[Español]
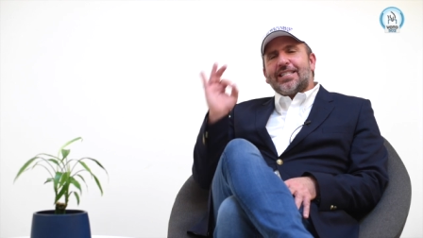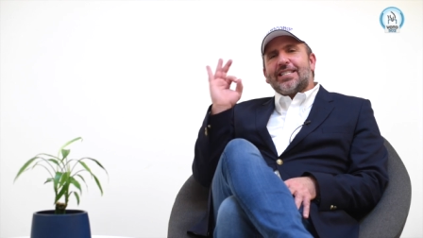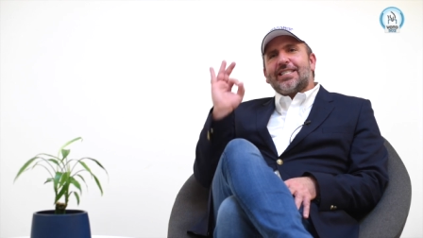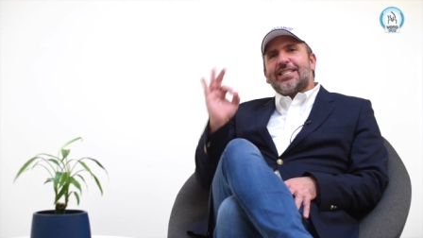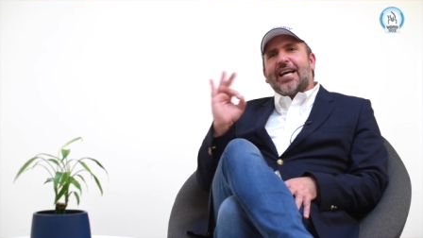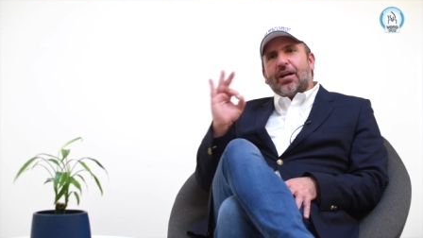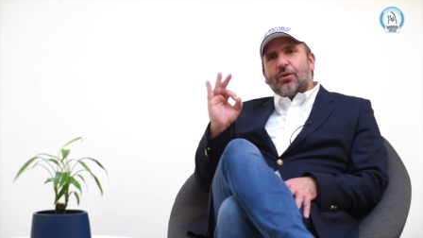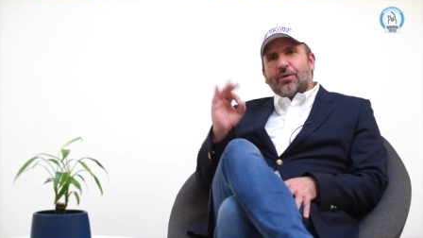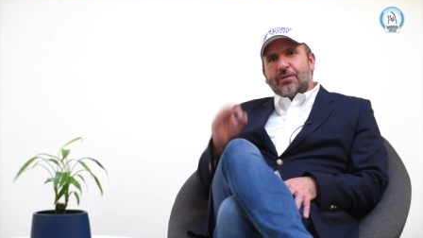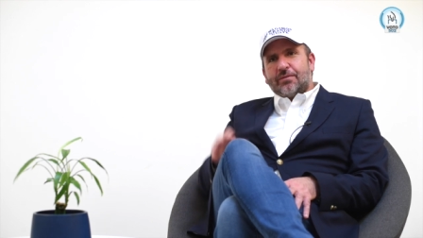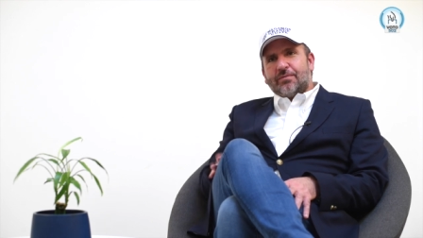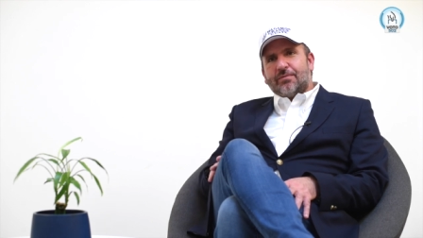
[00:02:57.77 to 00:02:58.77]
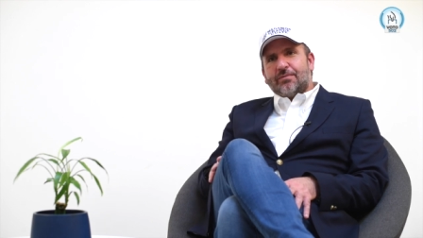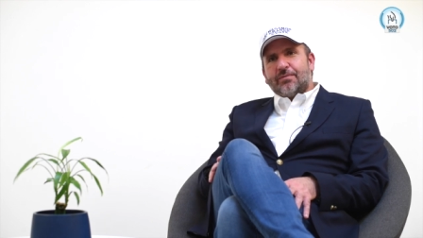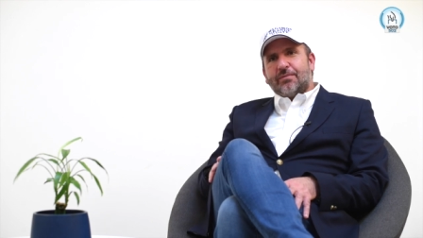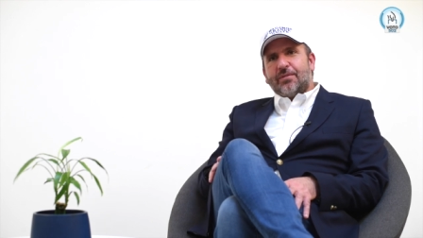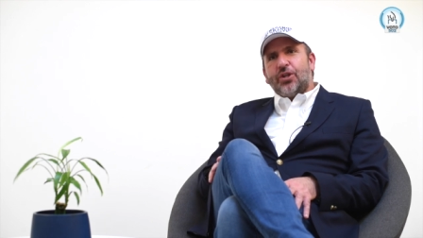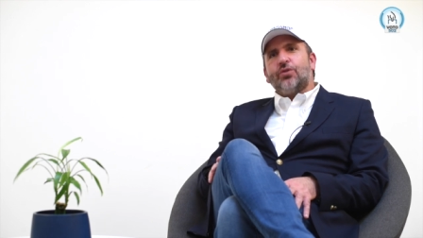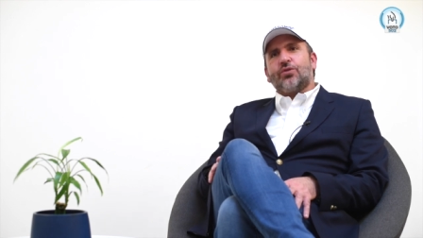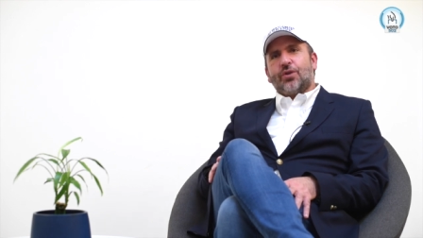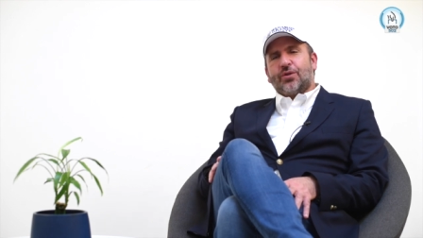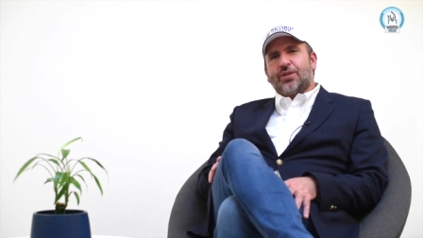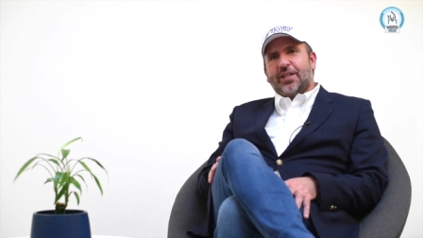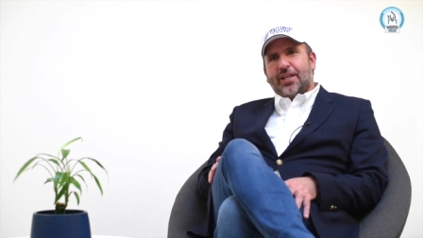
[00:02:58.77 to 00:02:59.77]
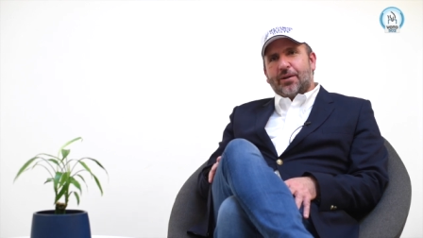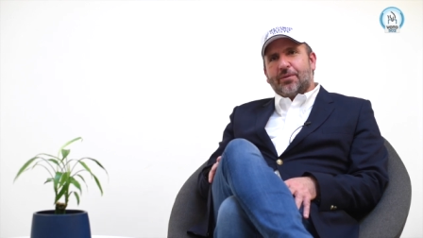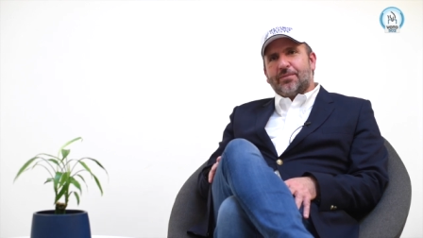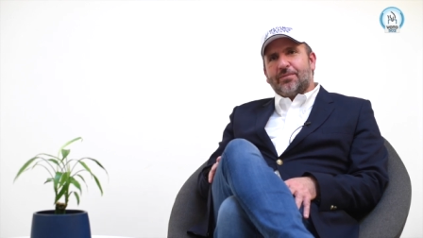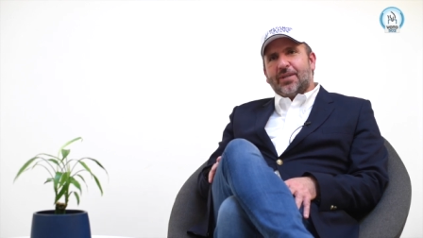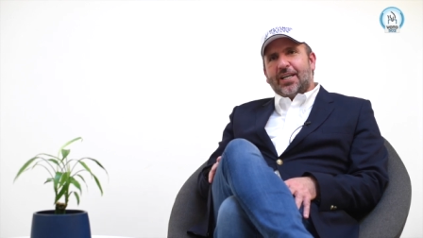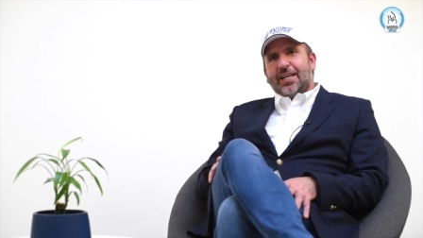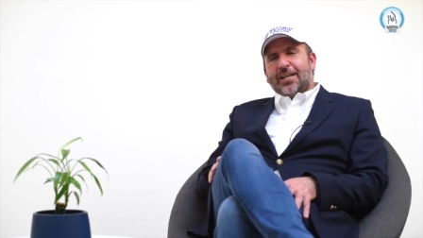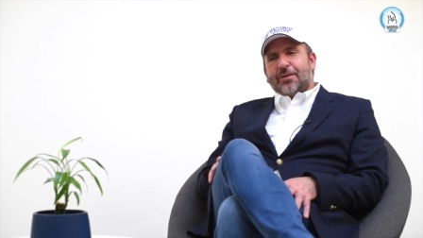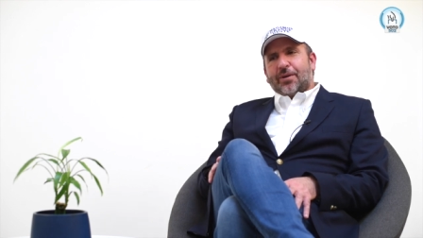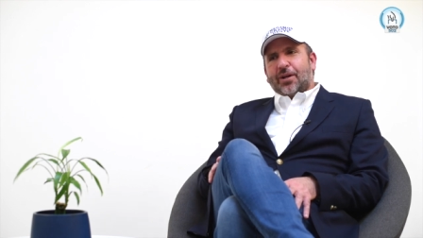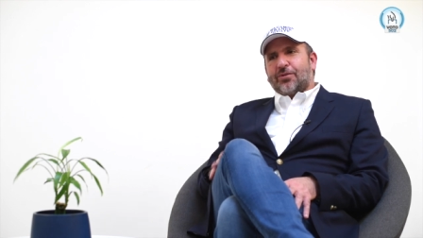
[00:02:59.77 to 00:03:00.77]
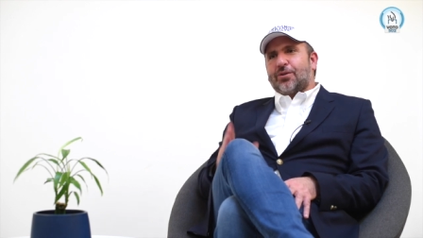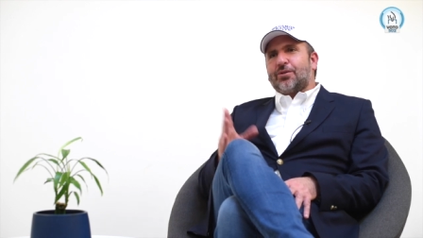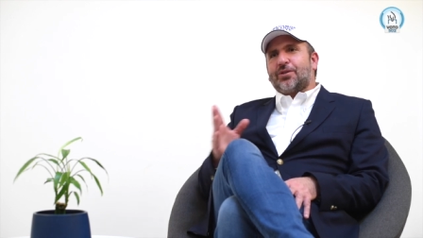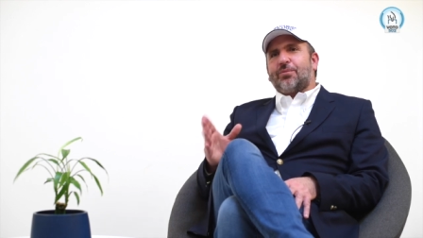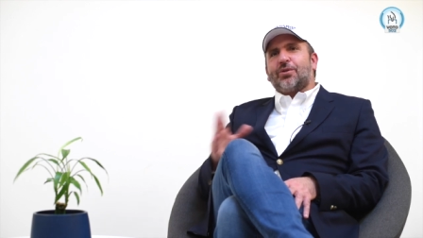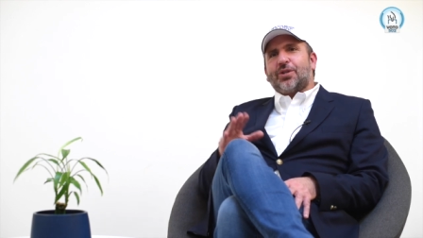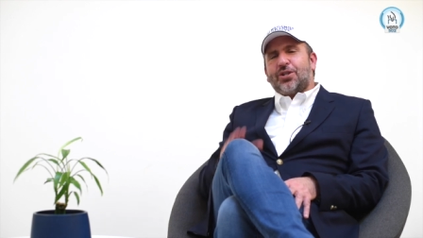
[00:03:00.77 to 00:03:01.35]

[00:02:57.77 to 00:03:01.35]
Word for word: Cero, ni un solo centavo. Que nosotros hemos